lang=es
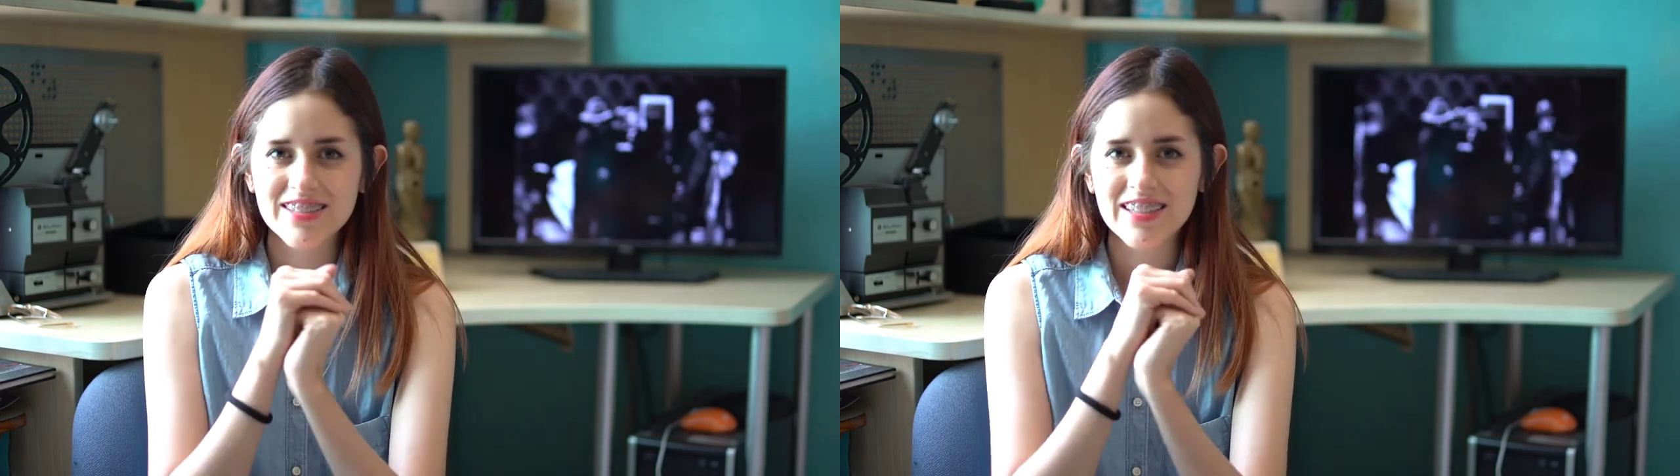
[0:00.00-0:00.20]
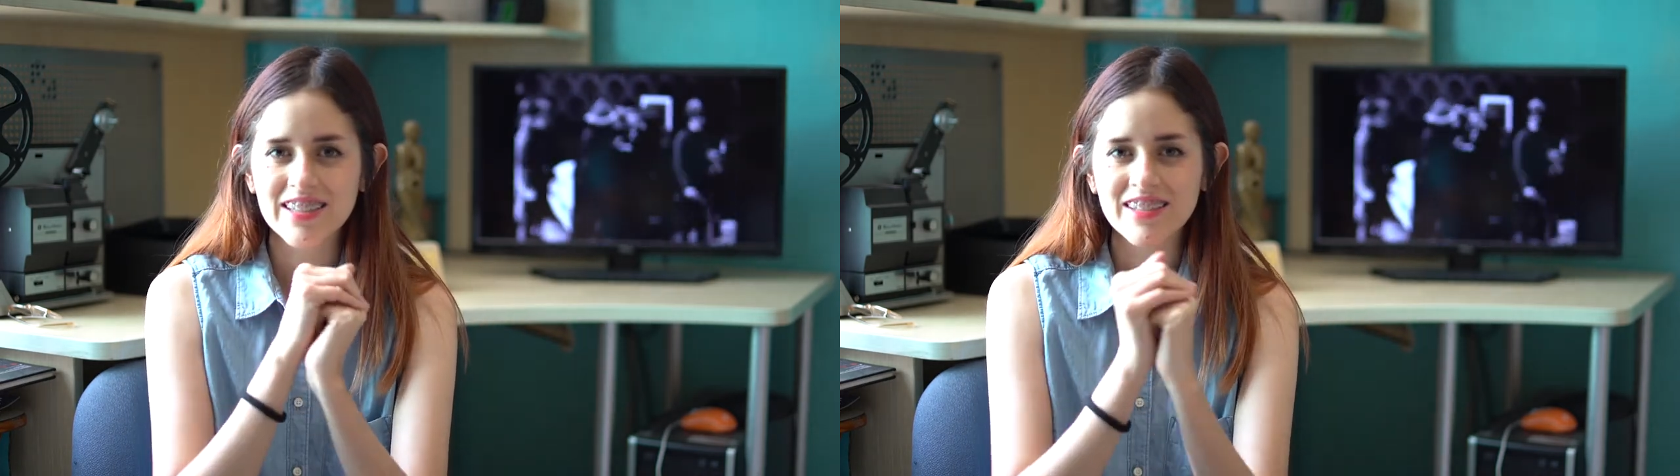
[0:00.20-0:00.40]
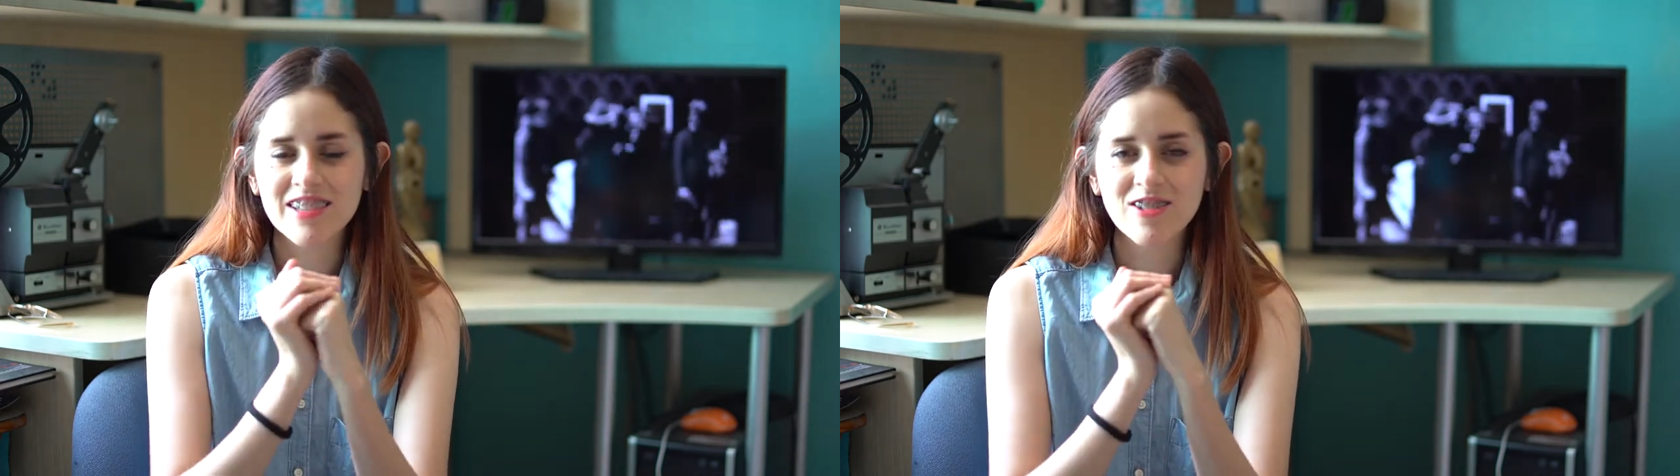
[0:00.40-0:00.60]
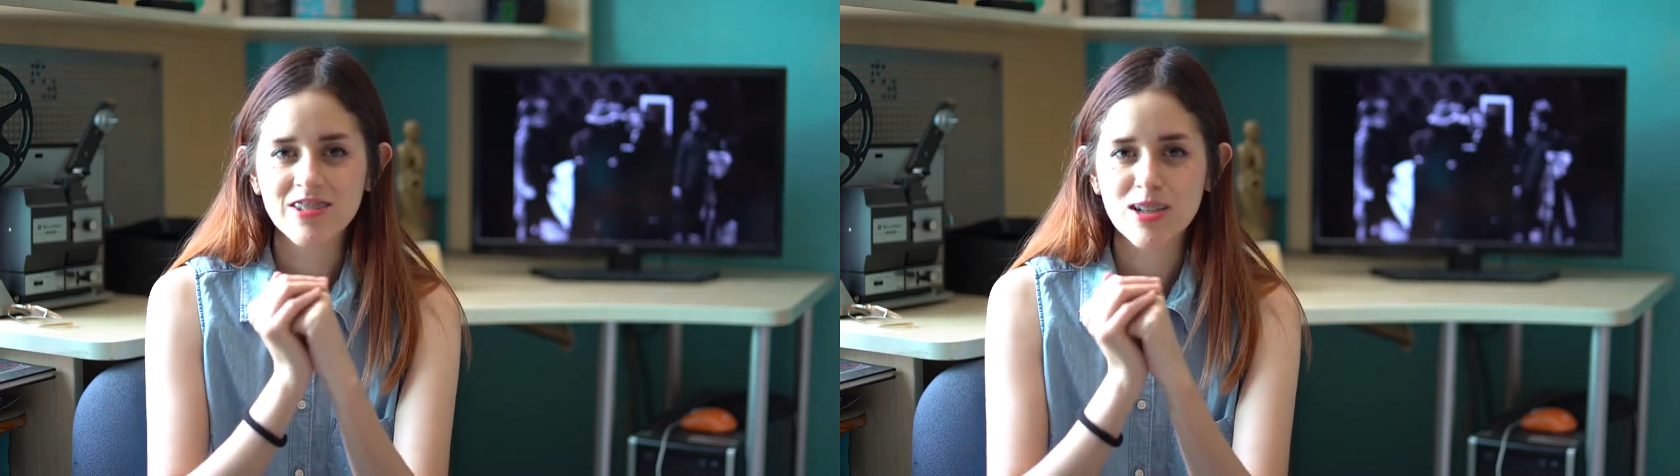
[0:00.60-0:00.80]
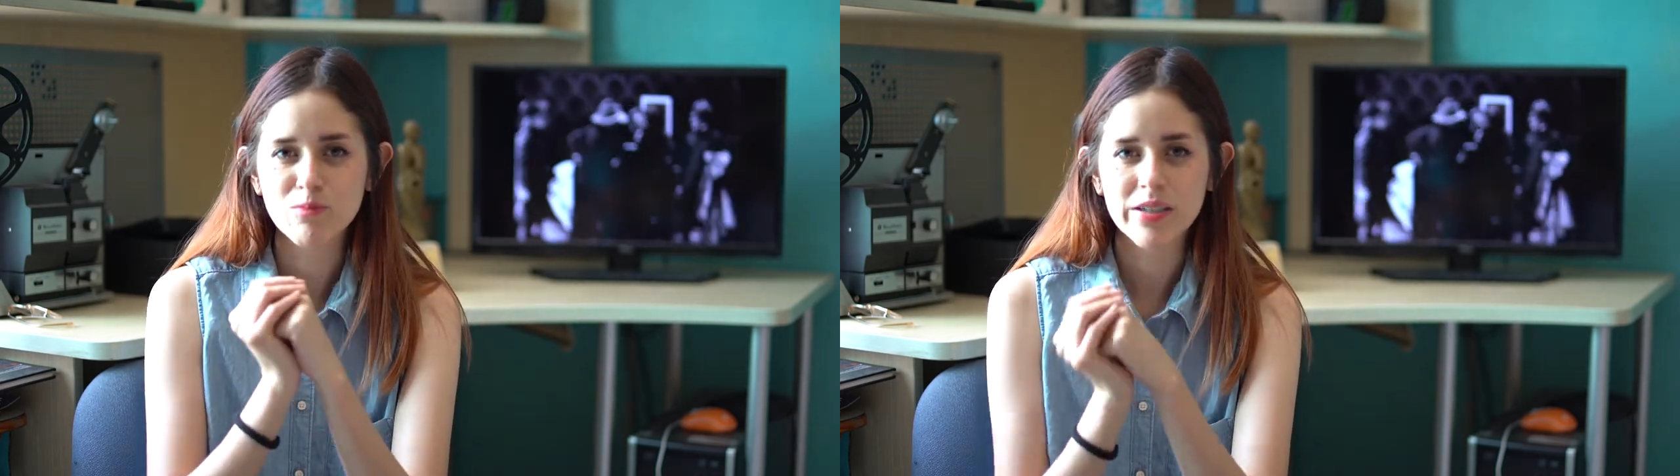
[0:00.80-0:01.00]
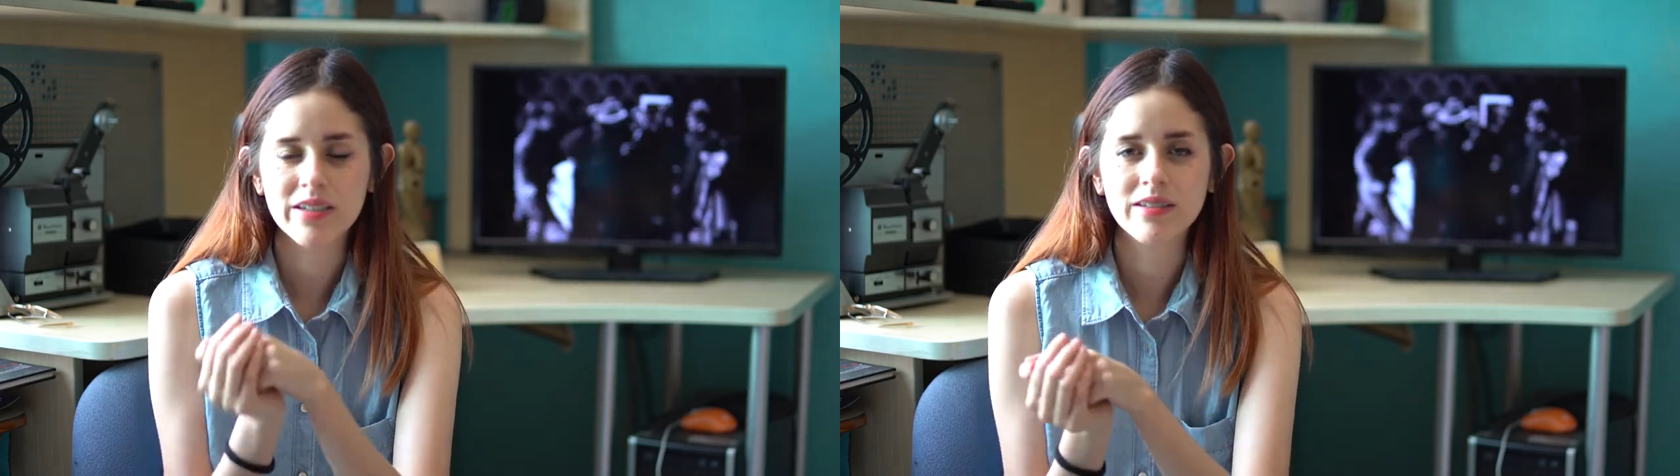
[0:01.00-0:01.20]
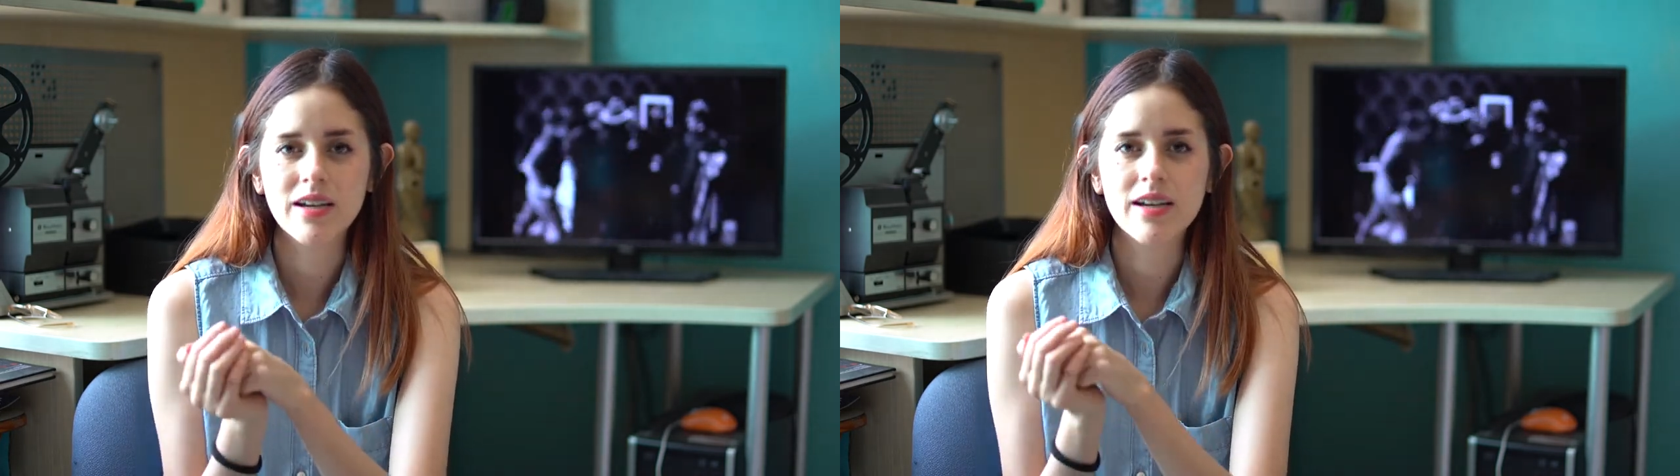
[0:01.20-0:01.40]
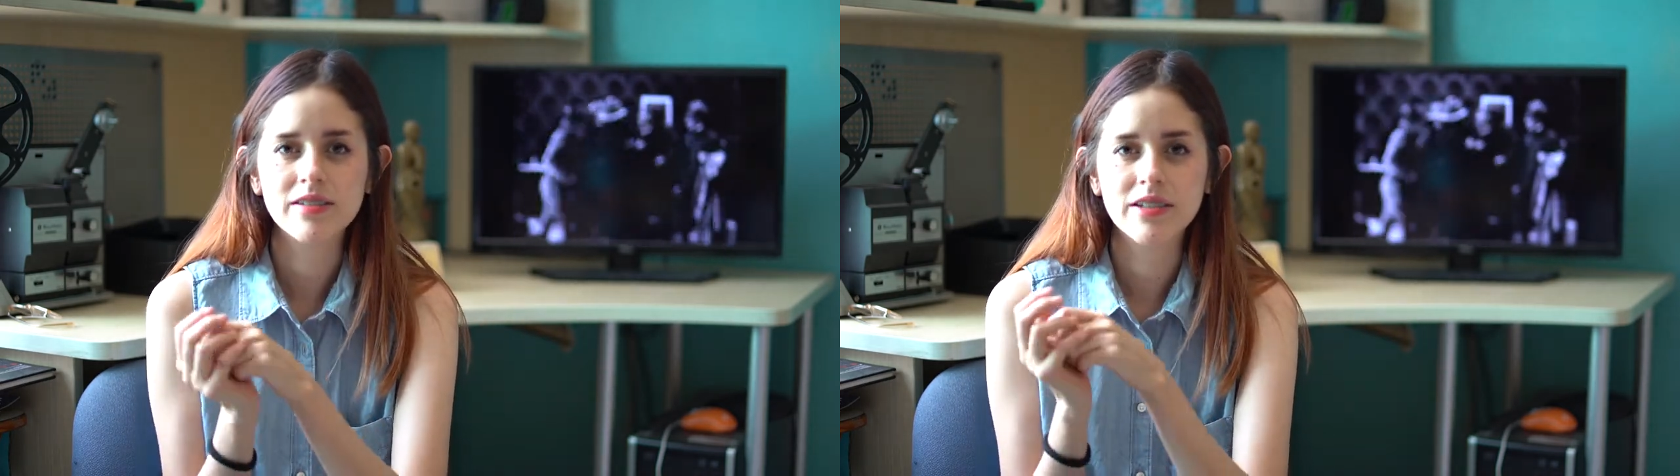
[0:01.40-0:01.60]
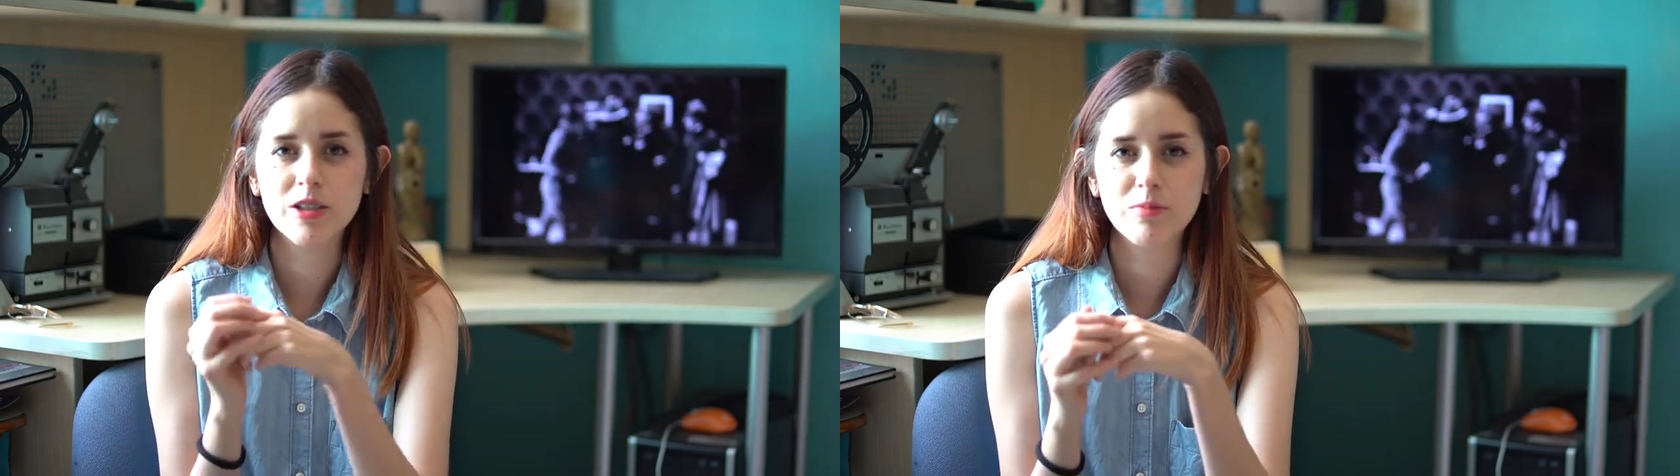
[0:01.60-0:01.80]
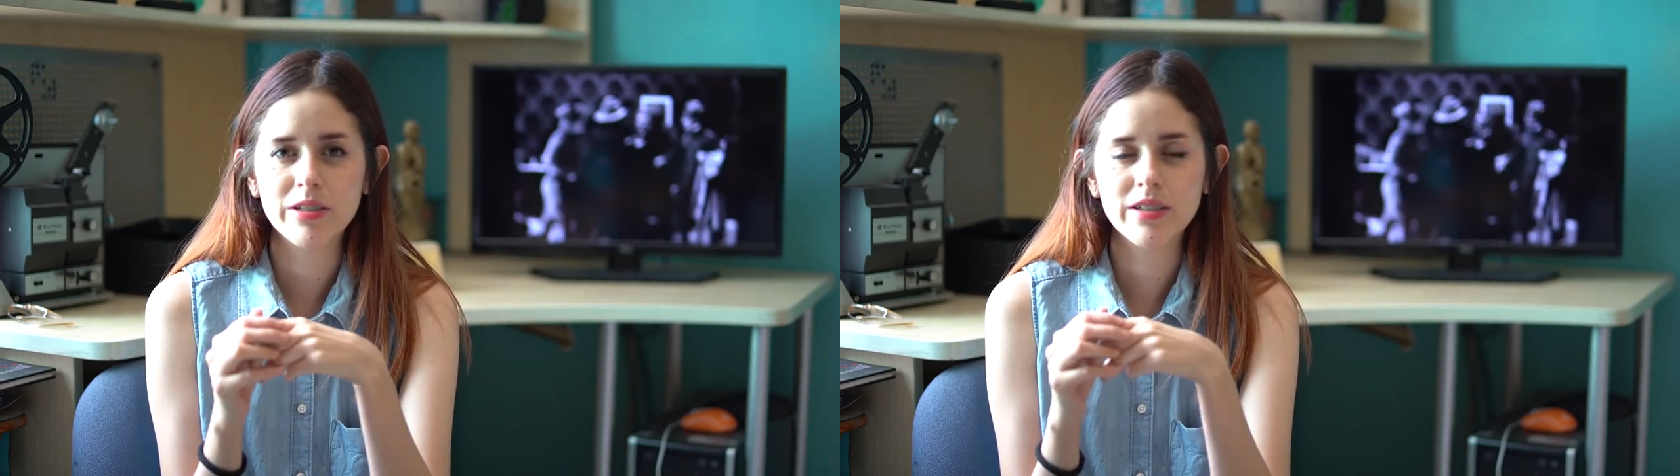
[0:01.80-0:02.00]
se dedicó también a
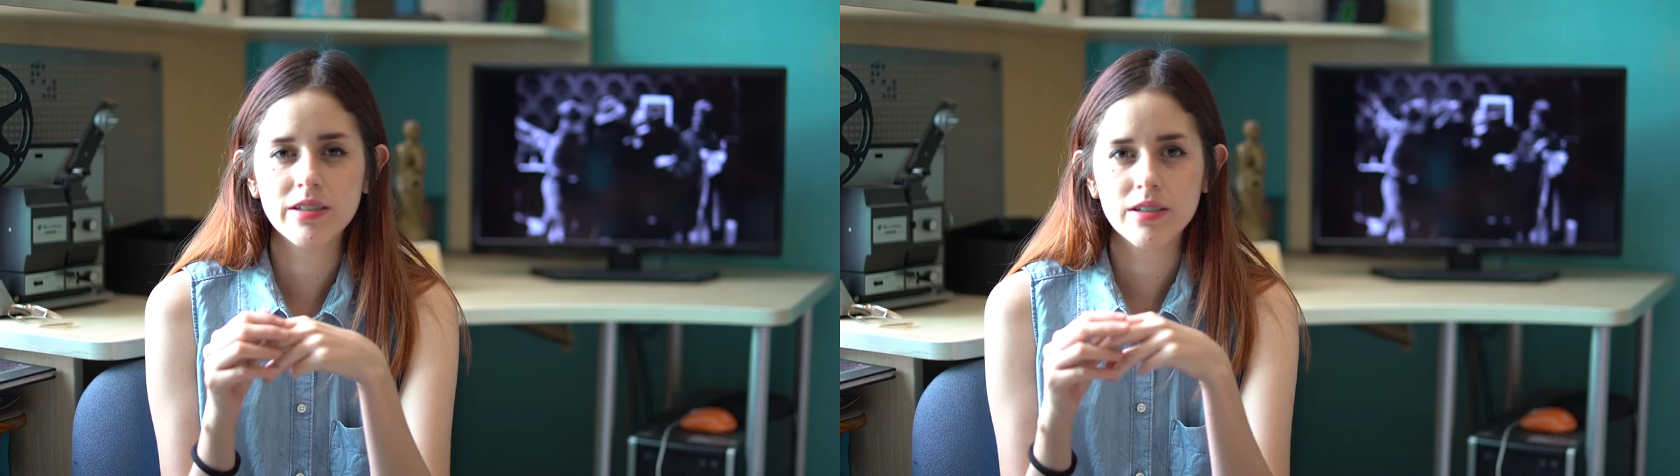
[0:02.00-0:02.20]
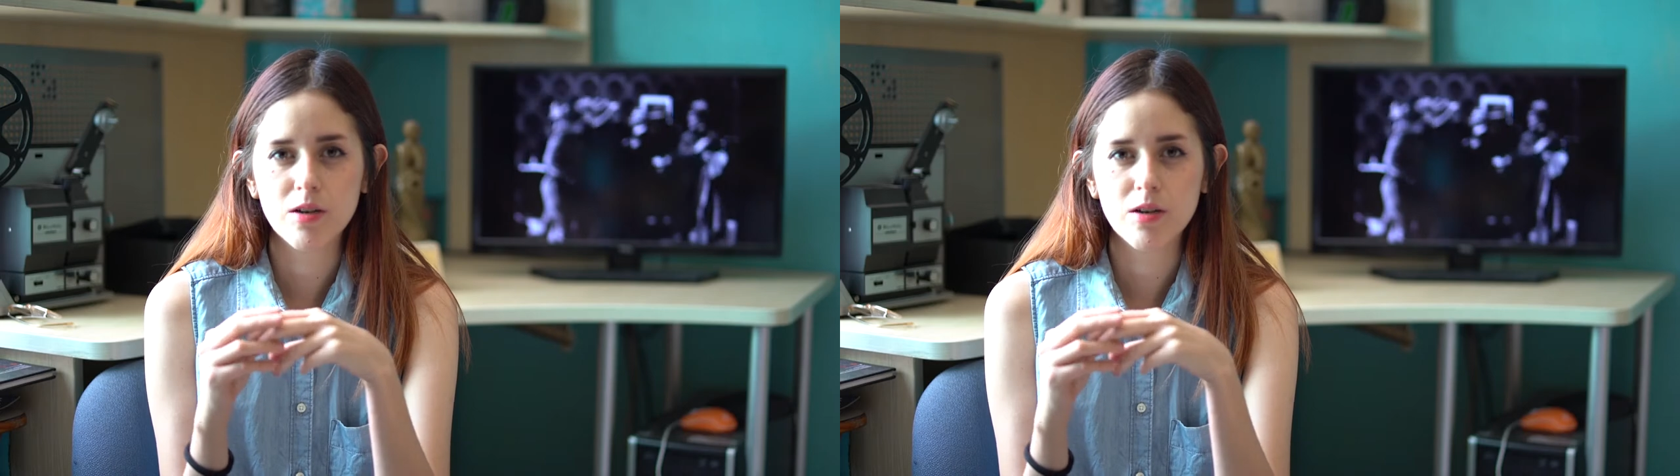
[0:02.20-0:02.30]
escribir,